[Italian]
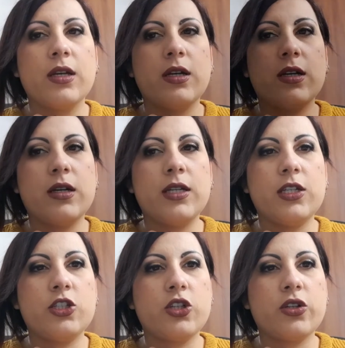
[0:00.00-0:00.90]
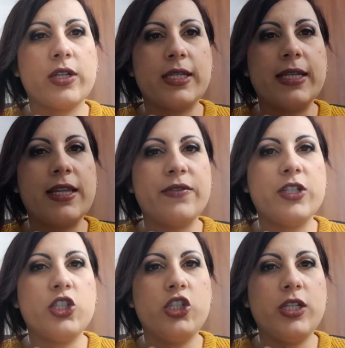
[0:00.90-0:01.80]
uh, il cenone della
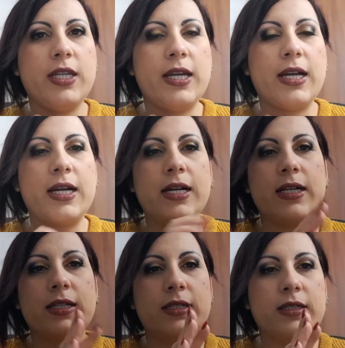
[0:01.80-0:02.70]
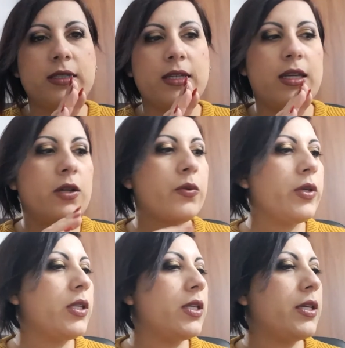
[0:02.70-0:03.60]
vigilia e
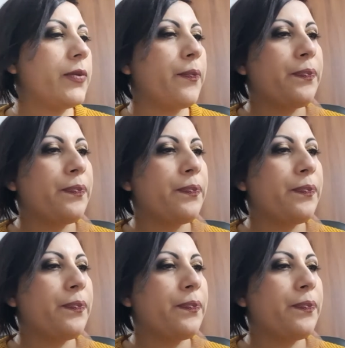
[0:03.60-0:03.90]
quindi